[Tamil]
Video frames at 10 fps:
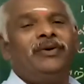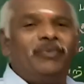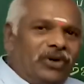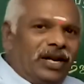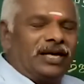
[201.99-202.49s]

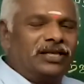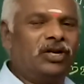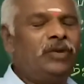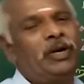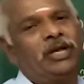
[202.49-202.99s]
மூணு இலக்கம்
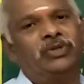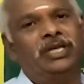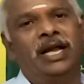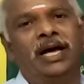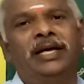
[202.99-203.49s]
சொல்லி புள்ளி
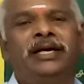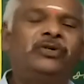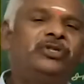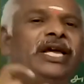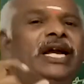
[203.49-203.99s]
குத்திடலாம்
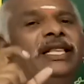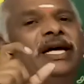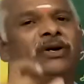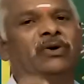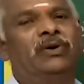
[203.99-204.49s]
கொஞ்சம்
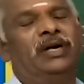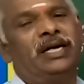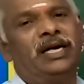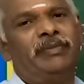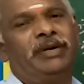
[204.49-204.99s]
எளிதாக இருக்கும்
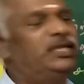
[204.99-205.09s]
அதனால் நம்ம என்ன